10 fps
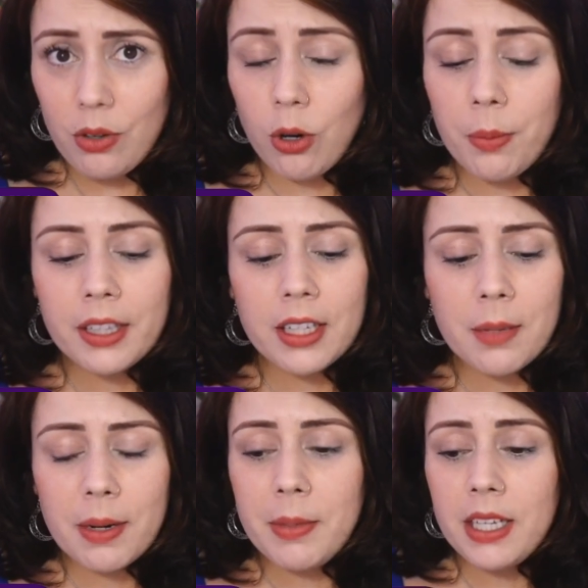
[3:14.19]
Comenta aqui
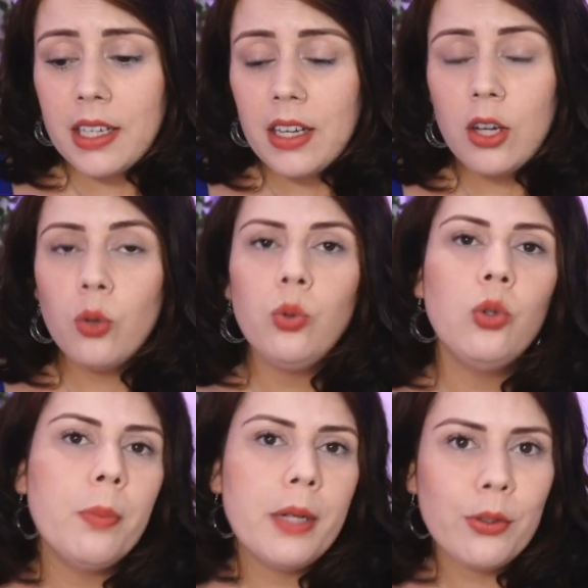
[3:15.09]
para mim o
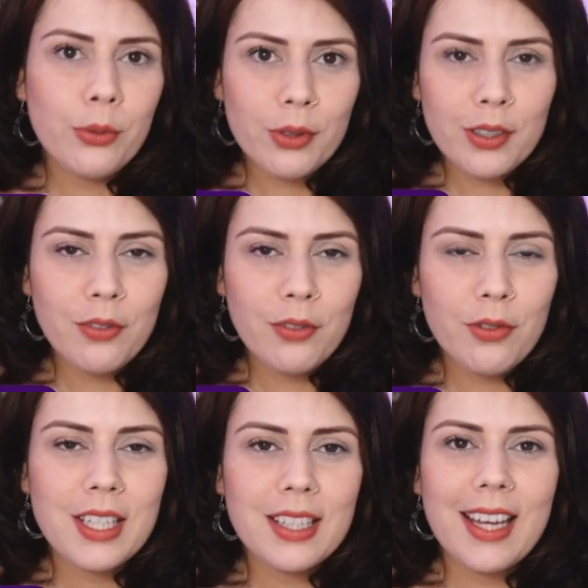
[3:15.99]
número que
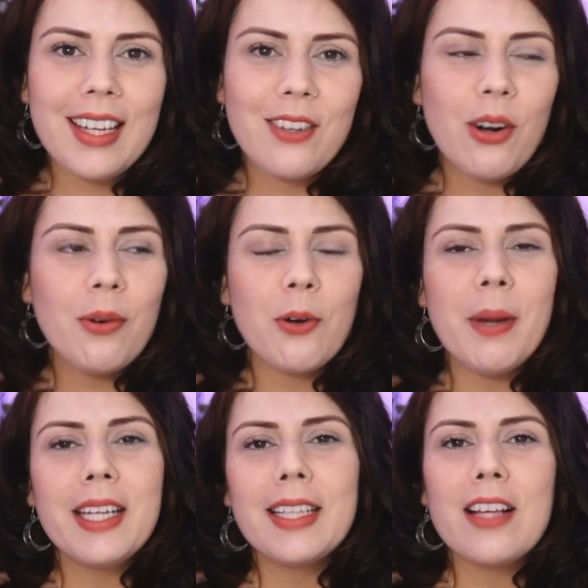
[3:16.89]
você tem, qual,
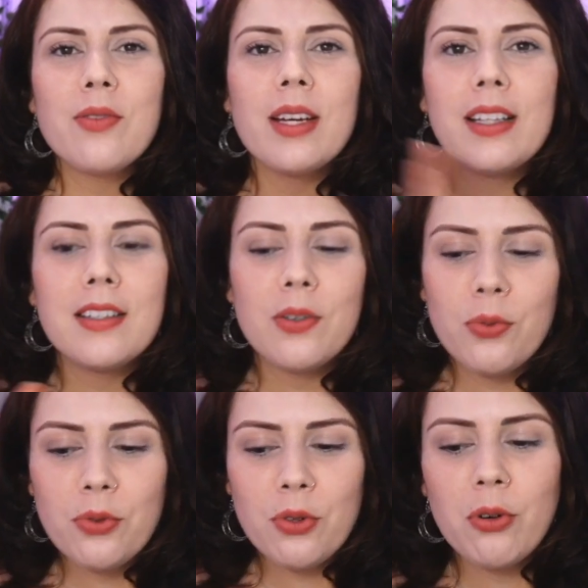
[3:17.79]
como é que tá a sua relação
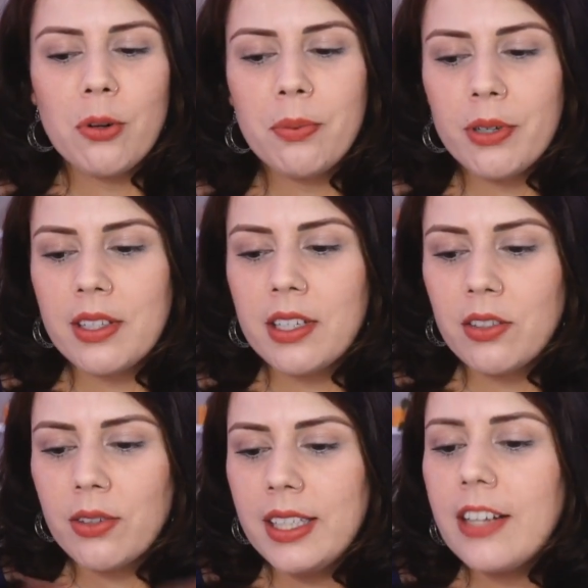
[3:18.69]
com o seu corpo, com a
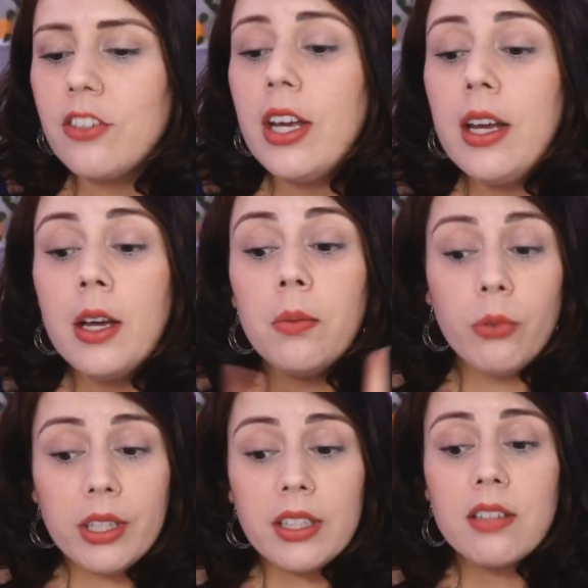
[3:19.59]
sexualidade.
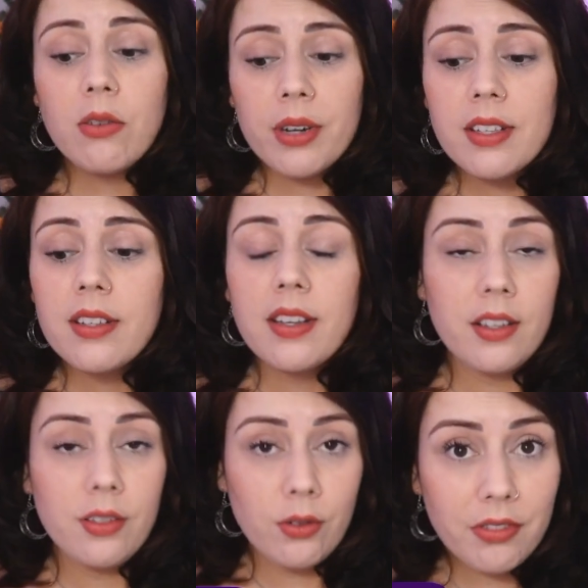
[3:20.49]
Muitas coisas a
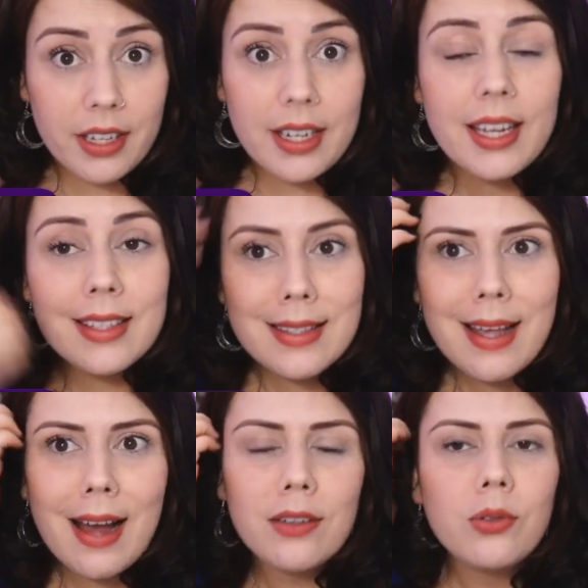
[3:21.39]
resolver,
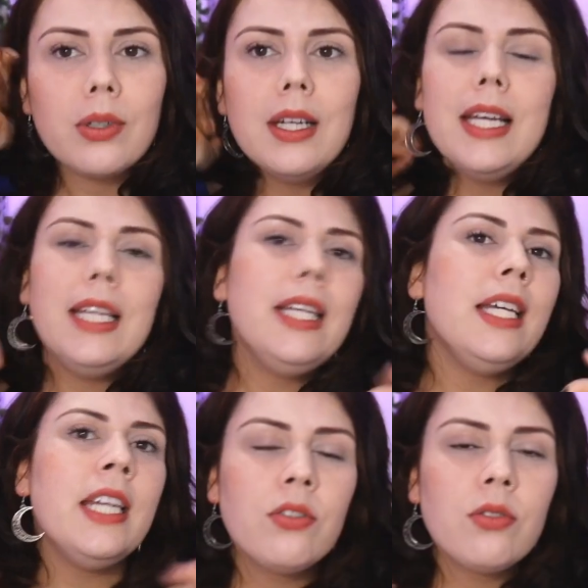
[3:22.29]
exato.
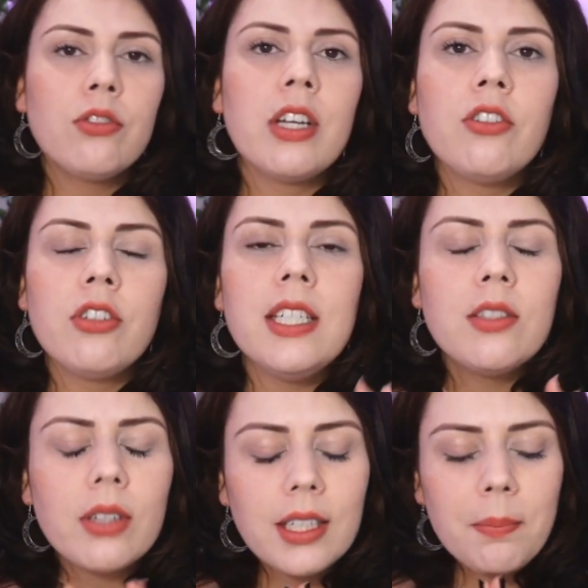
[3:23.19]
E isso, gente,
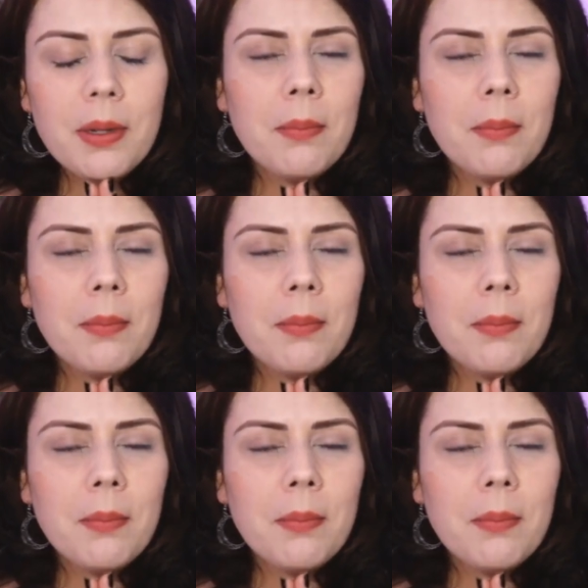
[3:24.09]
isso aqui,